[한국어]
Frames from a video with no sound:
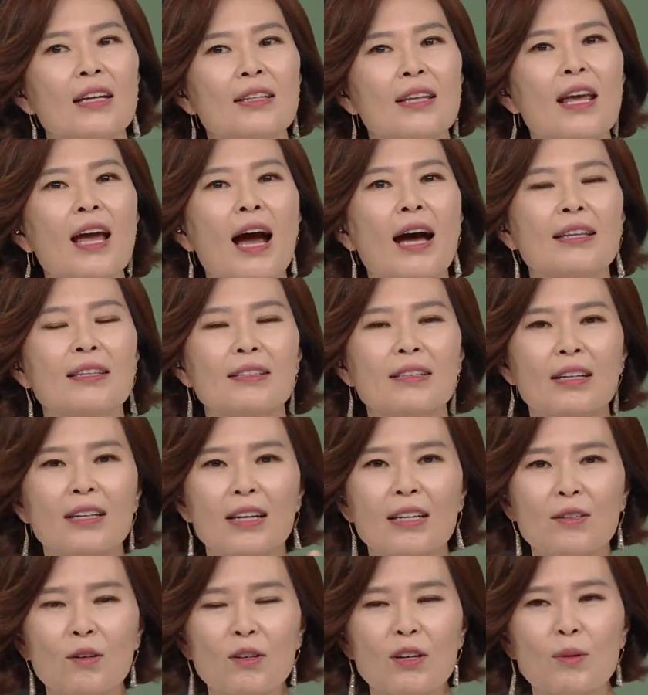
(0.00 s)
내
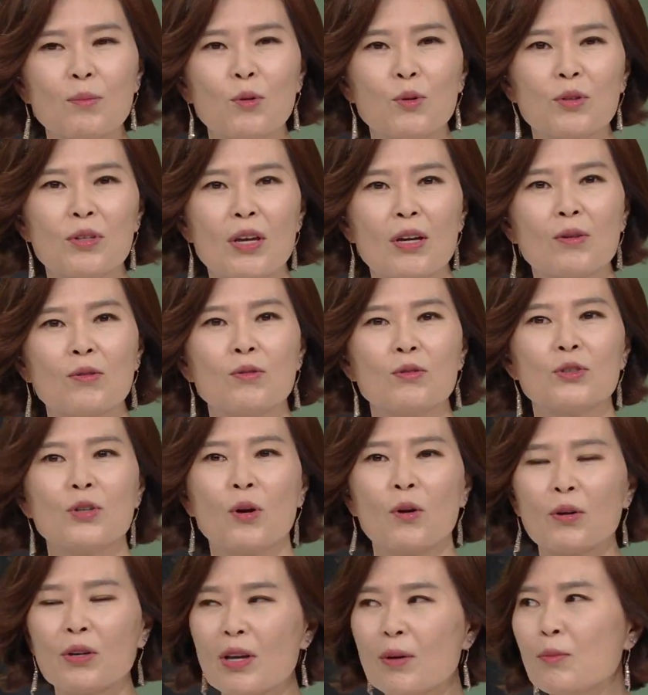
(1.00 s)
아들에게 이렇게 못했고
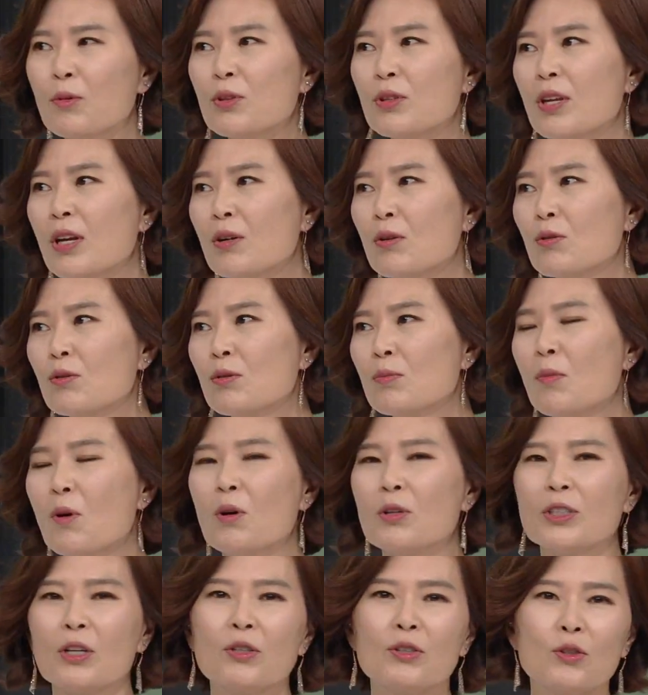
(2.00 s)
저렇게 못했고
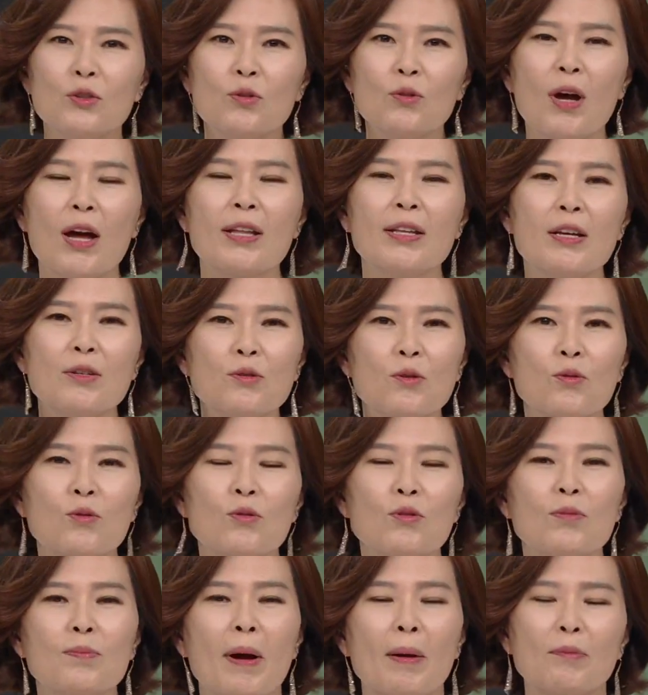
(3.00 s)
뭐 셔츠도 안
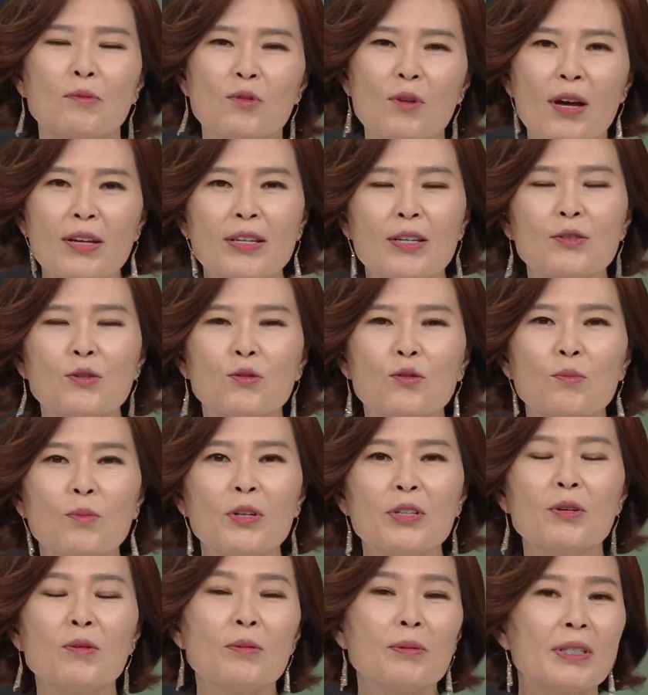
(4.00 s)
해줬고 밥도 안 해줬고 뭐
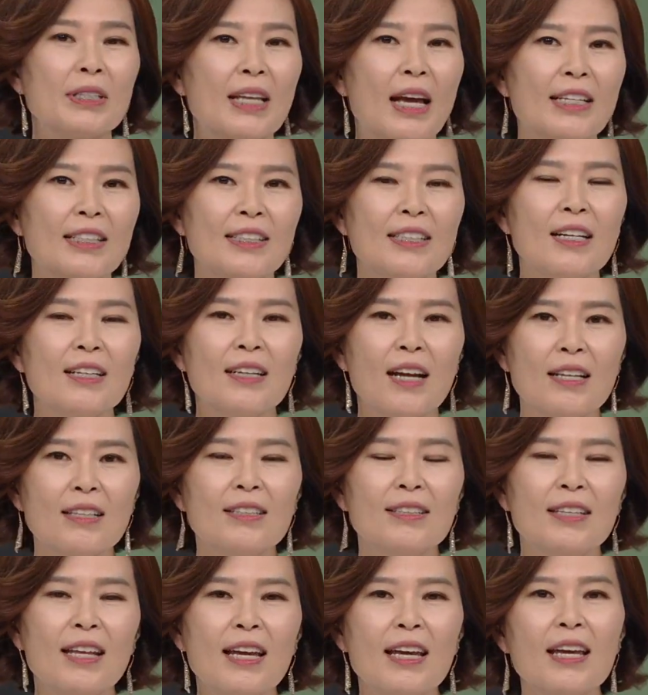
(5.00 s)
이런 것들 다 시작을
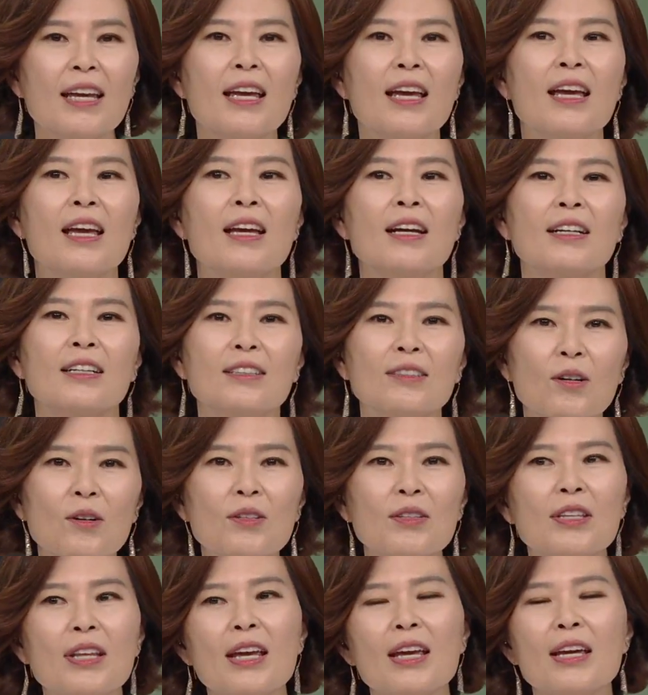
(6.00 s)
하는데
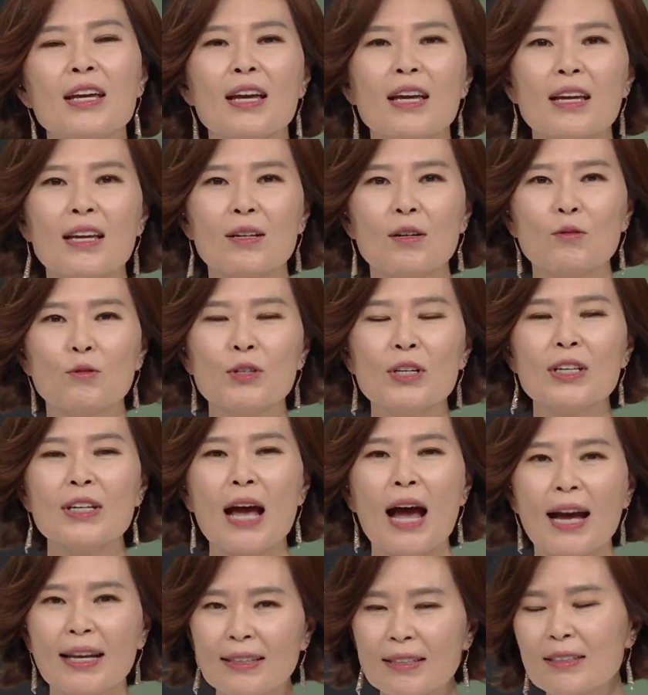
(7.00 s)
그런데 우리
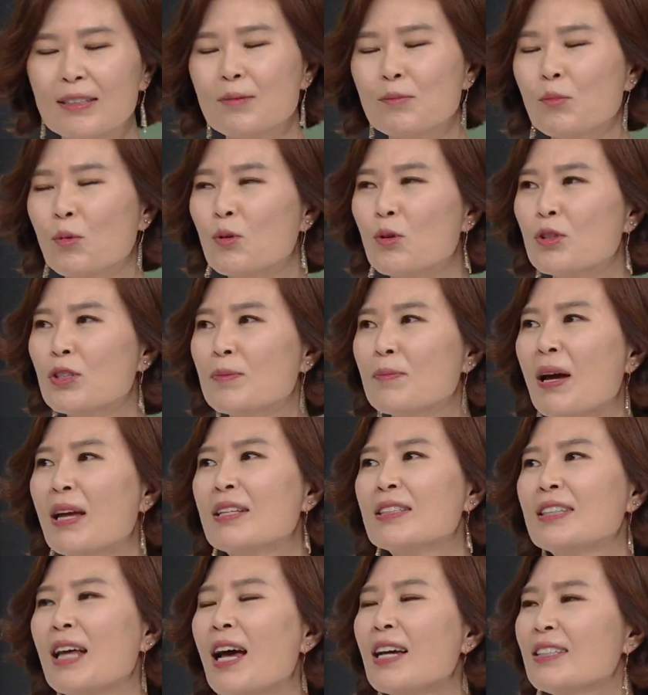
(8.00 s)
아들은
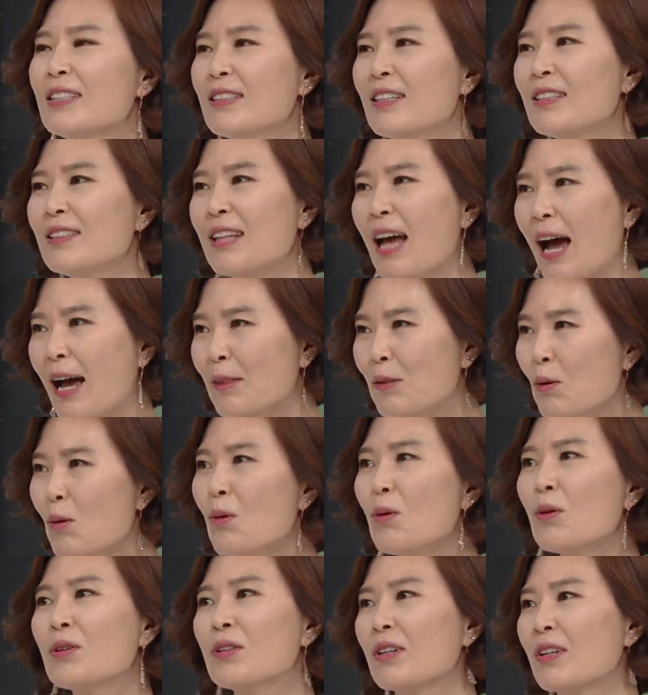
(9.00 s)
모르지만 사실은
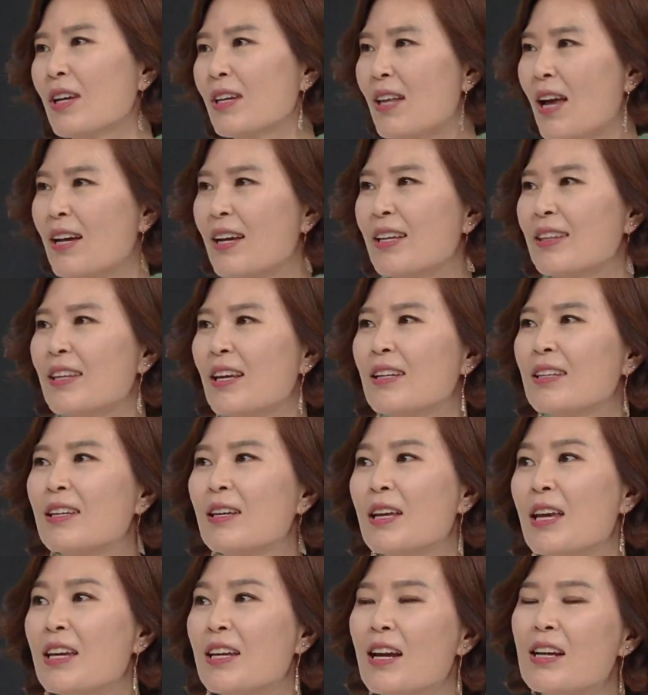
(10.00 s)
나도 그렇게 당했다
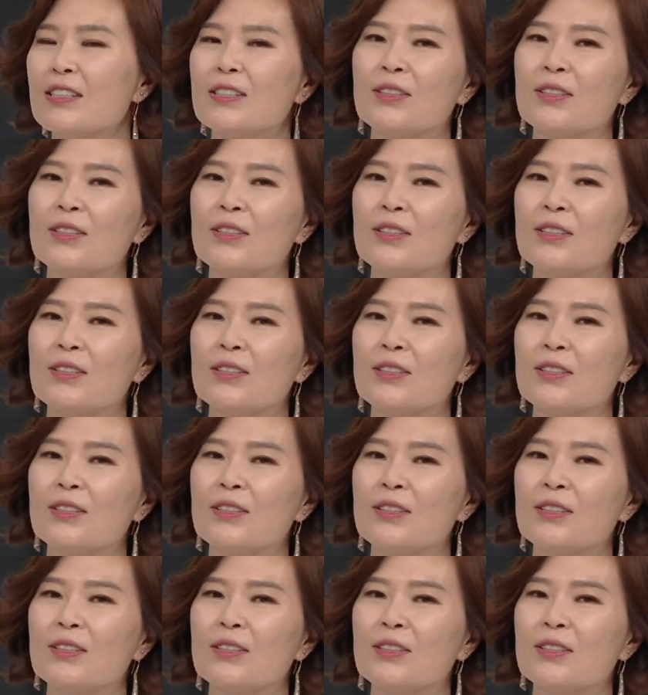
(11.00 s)
이렇게 얘기를 아.